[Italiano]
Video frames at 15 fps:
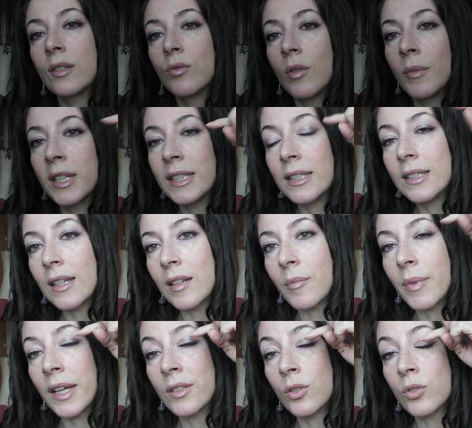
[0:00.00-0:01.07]
due matite,
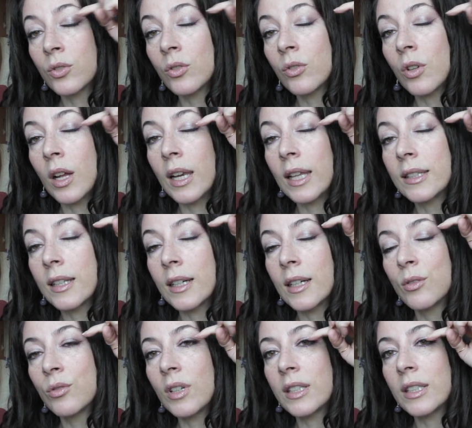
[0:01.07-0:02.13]
ripeto, sono
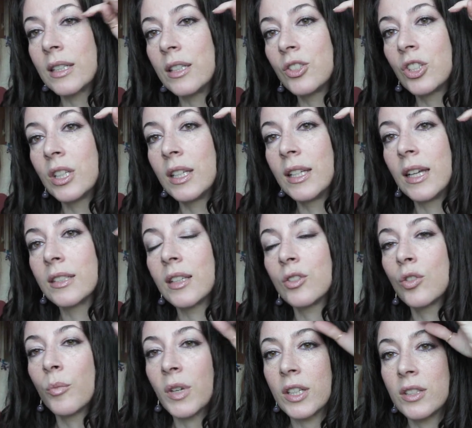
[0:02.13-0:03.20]
all'attaccatura delle ciglia sia
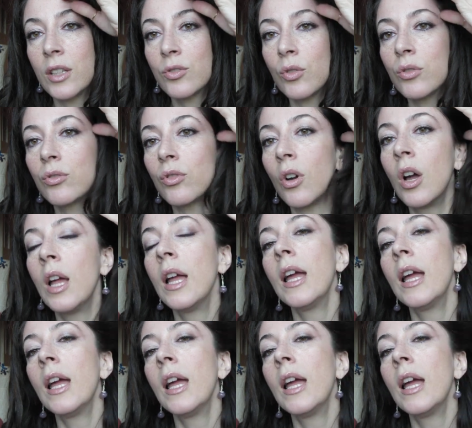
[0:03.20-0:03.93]
sopra sia sotto